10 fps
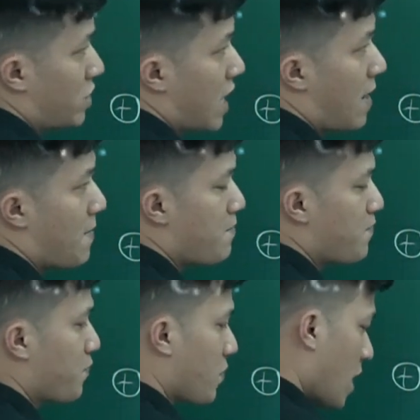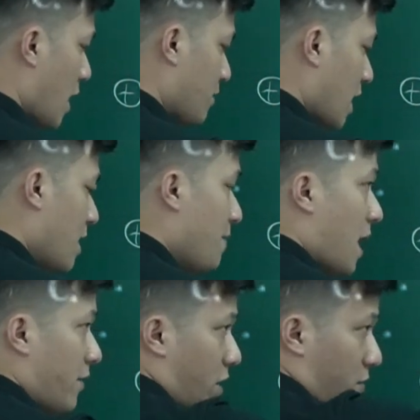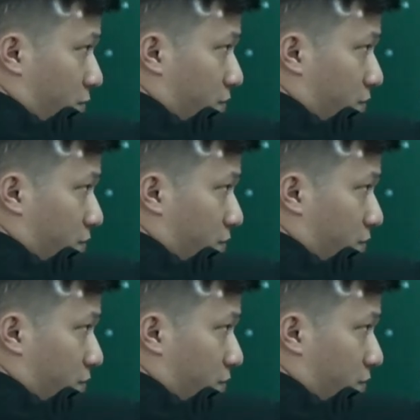suy ra em thay âm 2 vào